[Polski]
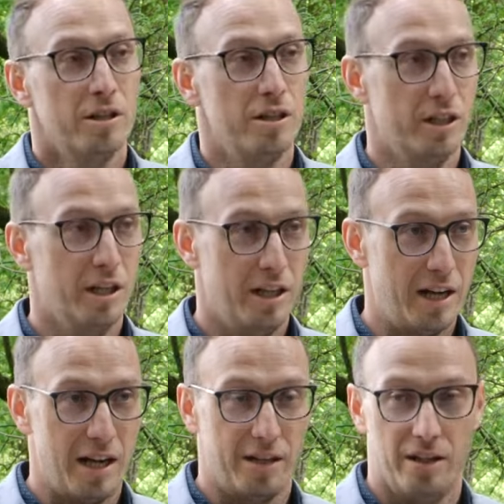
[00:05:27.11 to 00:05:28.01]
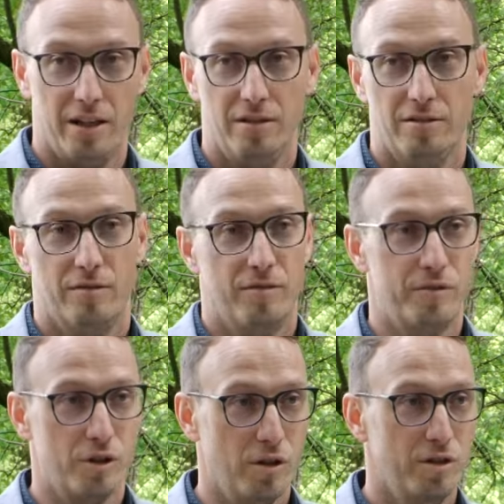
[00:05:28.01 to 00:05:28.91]
czyli generalnie
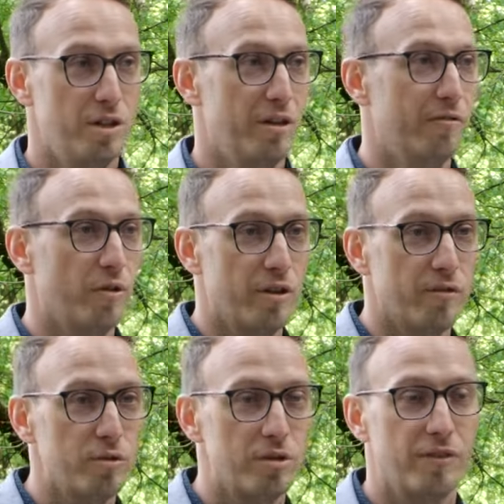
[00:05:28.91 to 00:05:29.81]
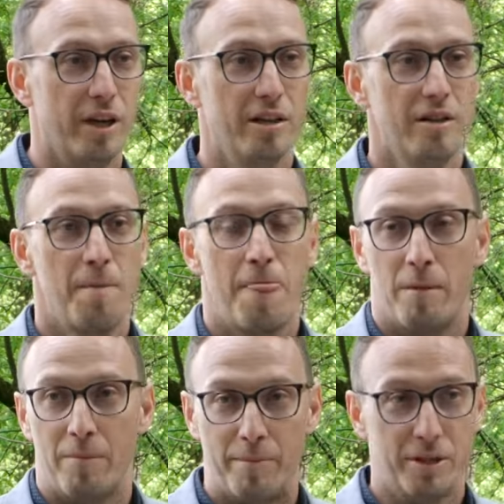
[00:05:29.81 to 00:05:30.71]
w rządzie, w województwie
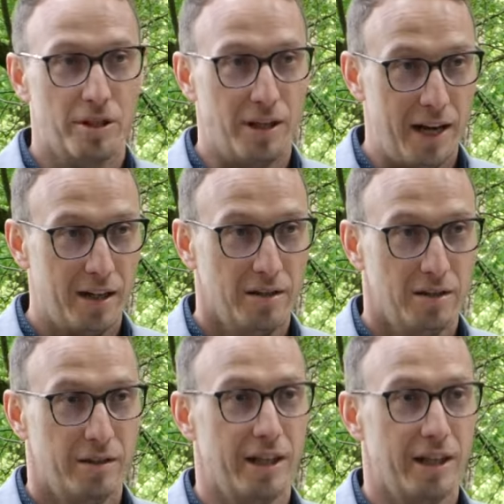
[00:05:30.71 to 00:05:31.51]
ma być tak,